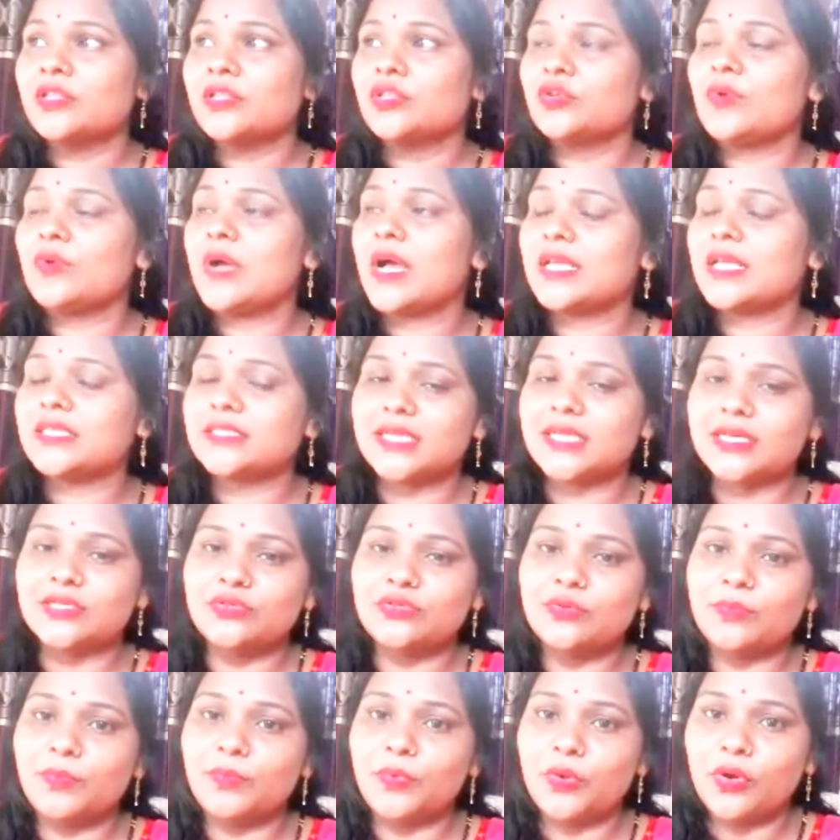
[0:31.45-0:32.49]
तो आज का
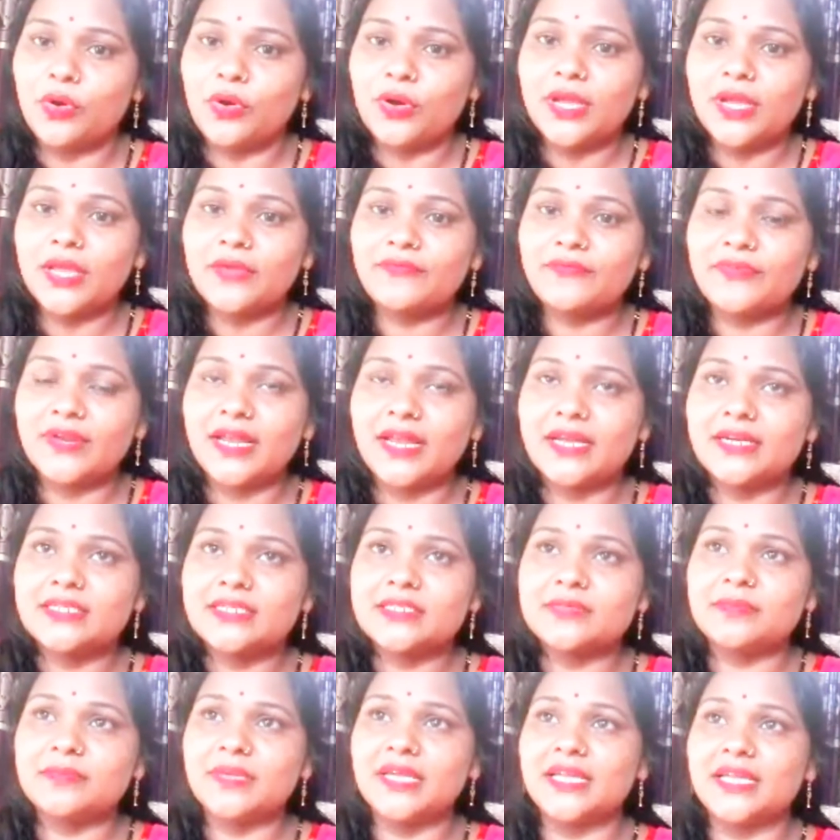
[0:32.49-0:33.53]
जो ब्लॉग है
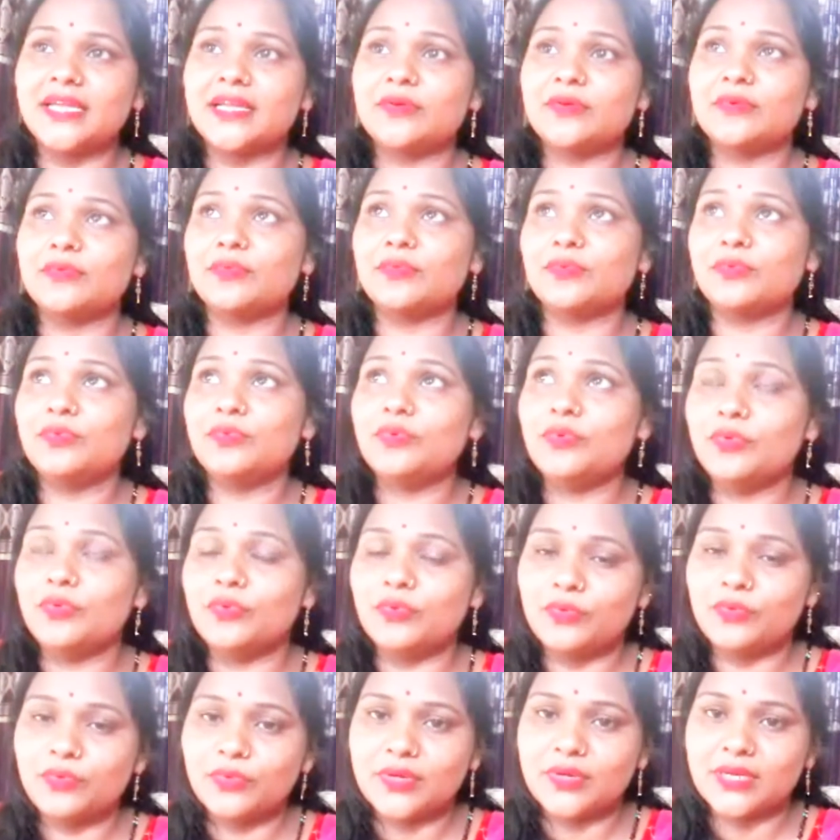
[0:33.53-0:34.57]
फ्रेंड्स मैं उन
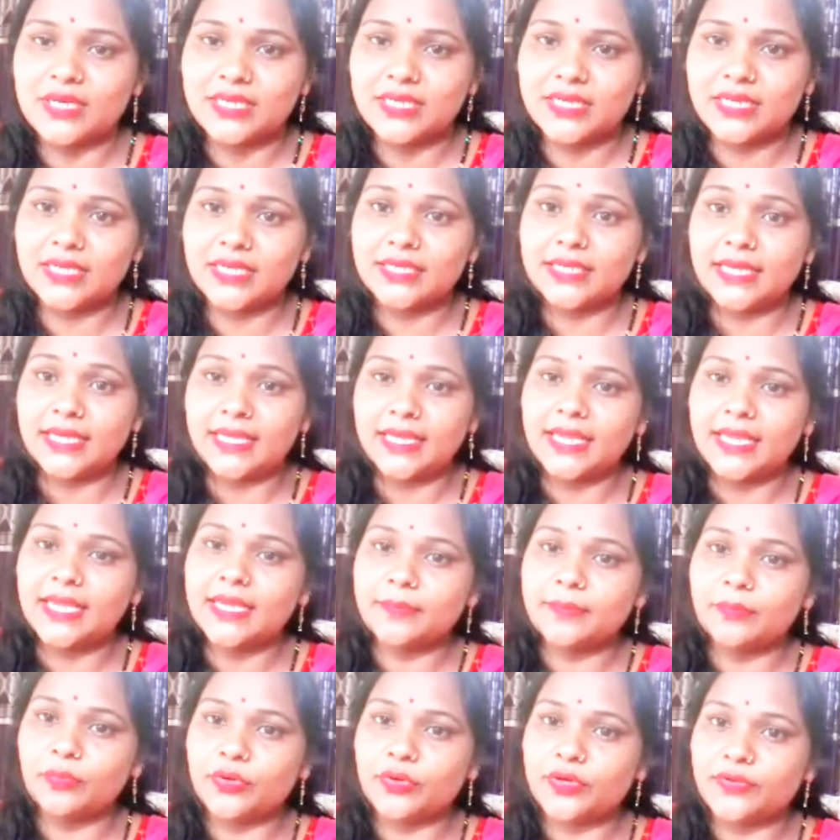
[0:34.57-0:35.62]
लोगों के लिए ये एक
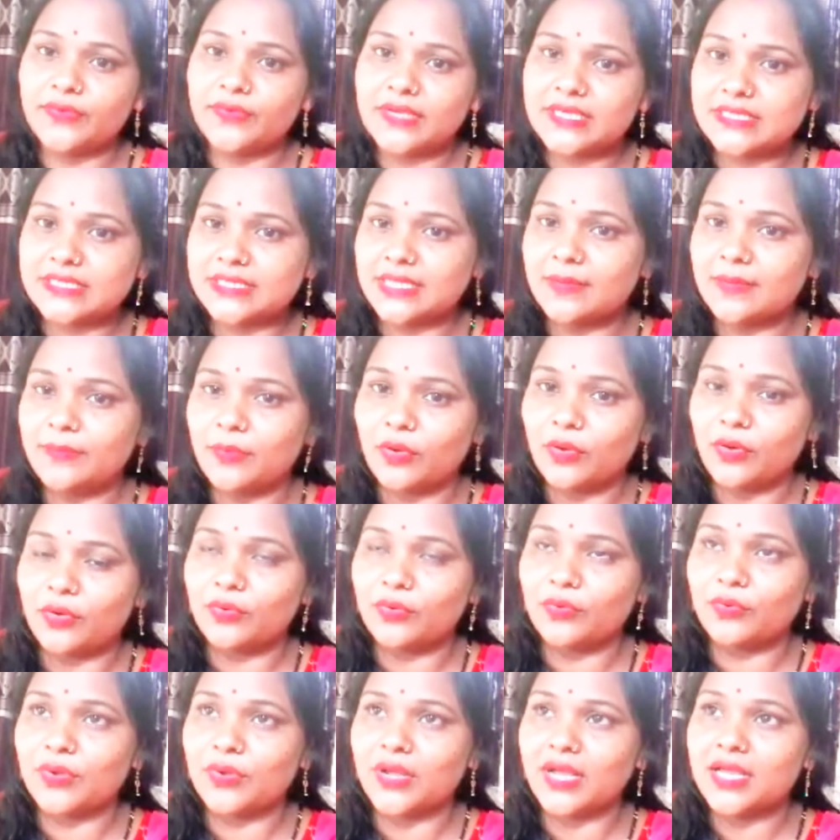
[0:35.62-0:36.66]
मोटिवेशनल ब्लॉग
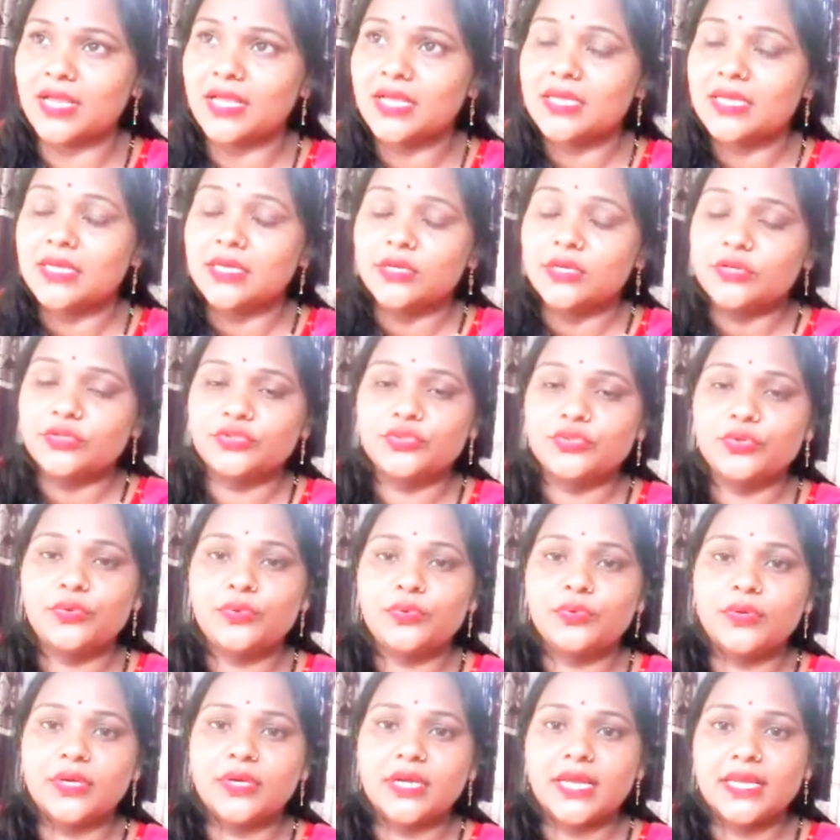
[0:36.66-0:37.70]
होगा जो
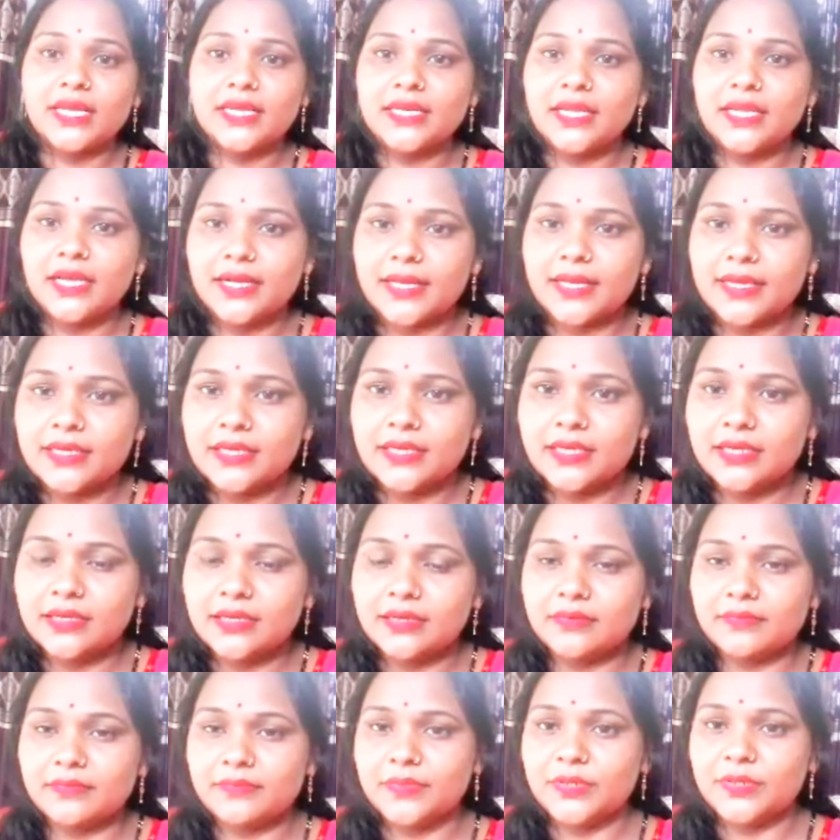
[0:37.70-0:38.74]
लोग कहीं ना कहीं
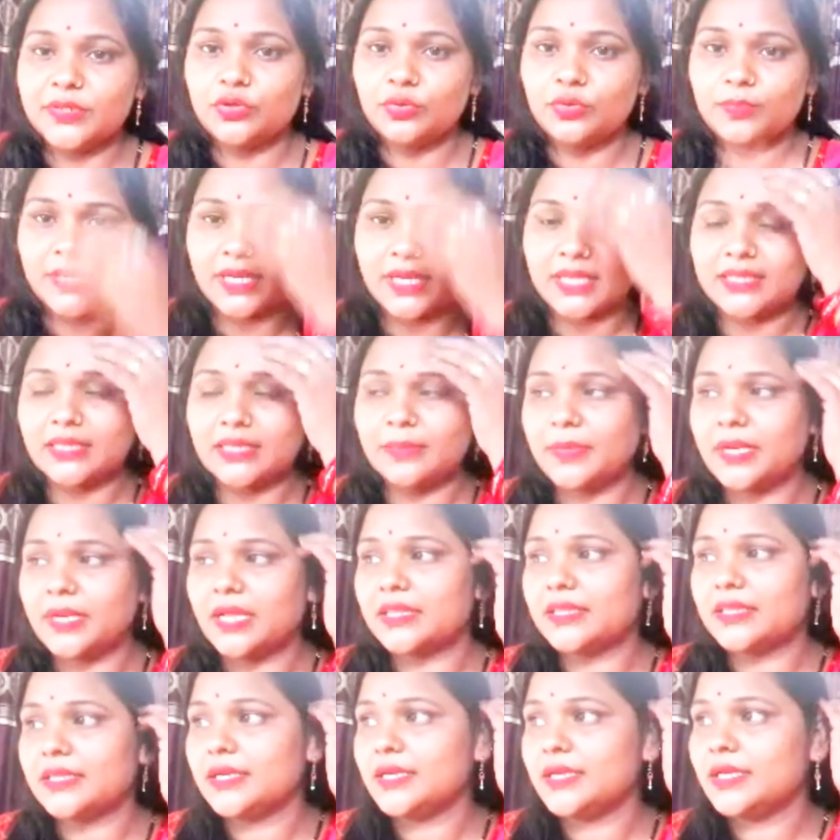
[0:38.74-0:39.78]
वीडियो बनाते
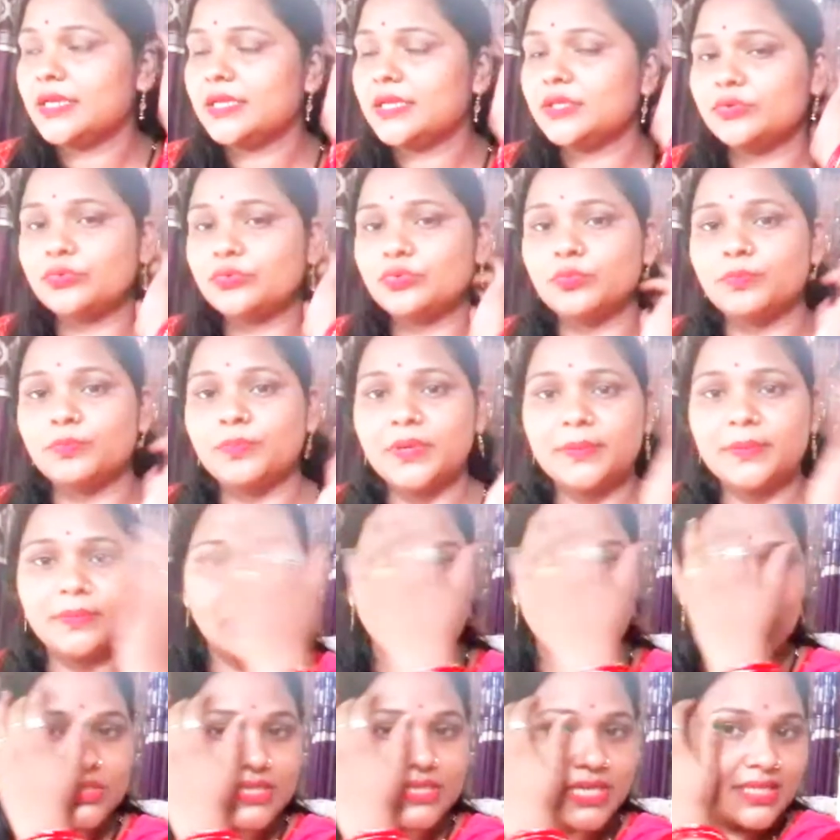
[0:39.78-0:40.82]
बनाते यूट्यूब पर
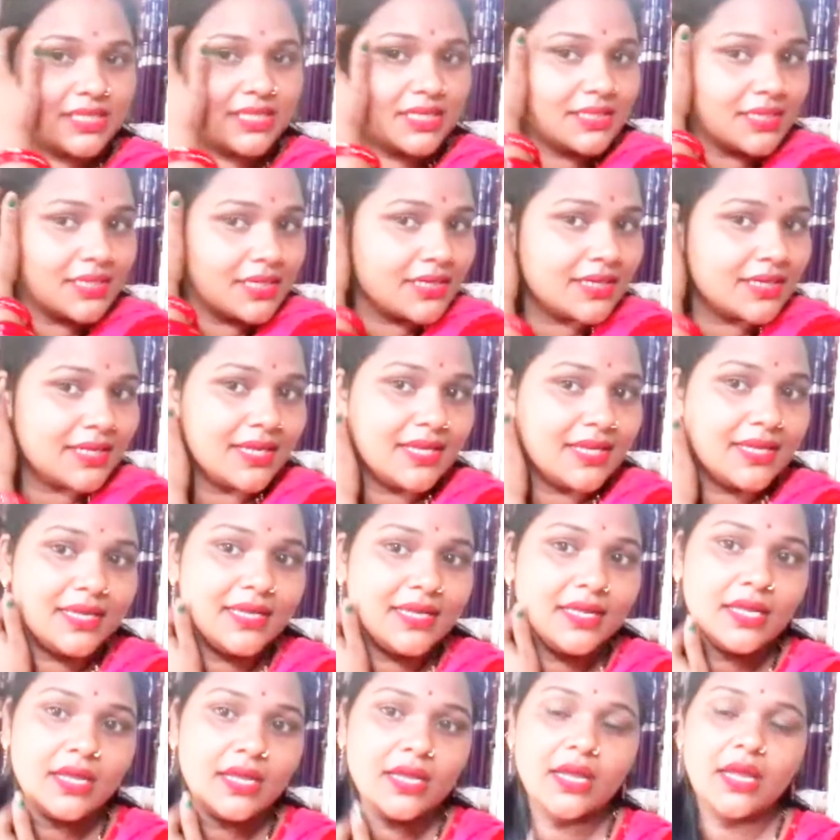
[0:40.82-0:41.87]
बहुत ज़्यादा थक गए
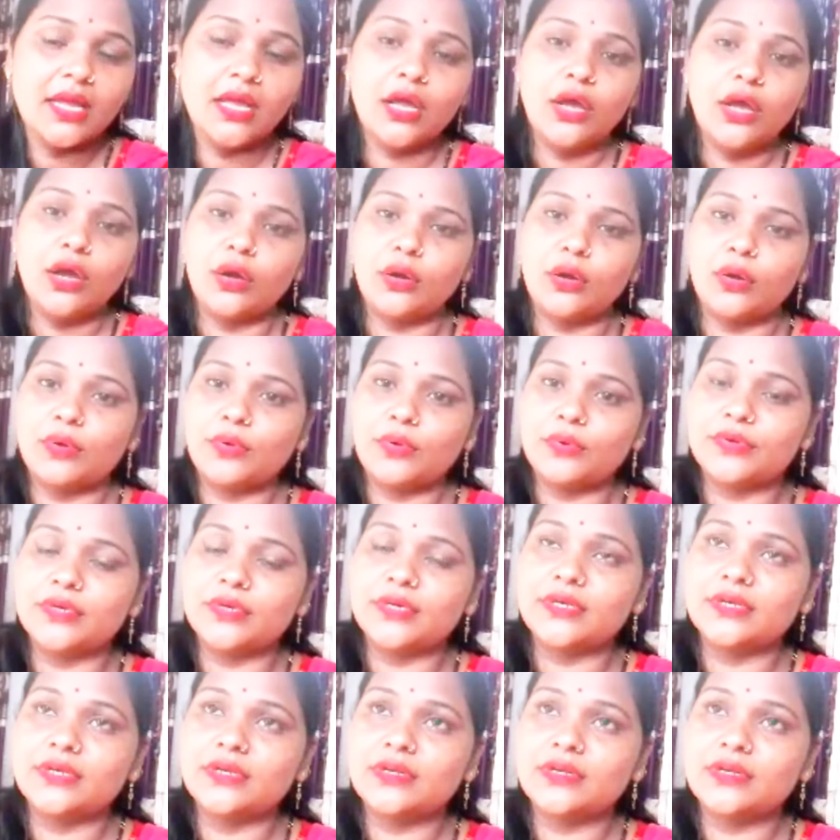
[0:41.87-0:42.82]
हैं और